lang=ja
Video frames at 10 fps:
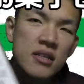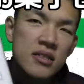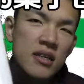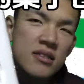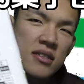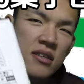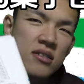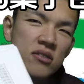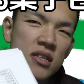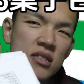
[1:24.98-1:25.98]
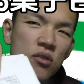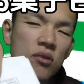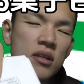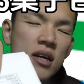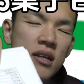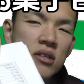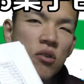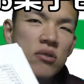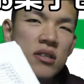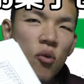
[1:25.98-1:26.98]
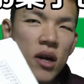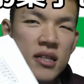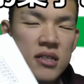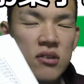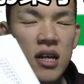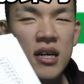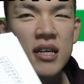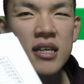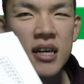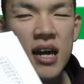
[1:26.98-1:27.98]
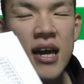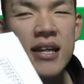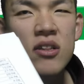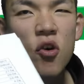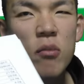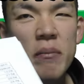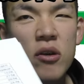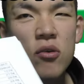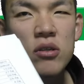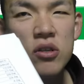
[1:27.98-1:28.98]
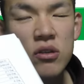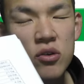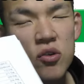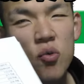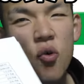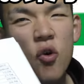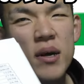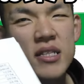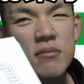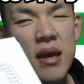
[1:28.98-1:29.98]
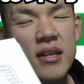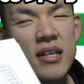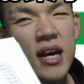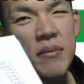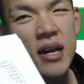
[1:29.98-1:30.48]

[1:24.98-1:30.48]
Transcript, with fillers: サクサクとした食感のお菓子の中からエンドウ豆のちょっと香ばしめ苦め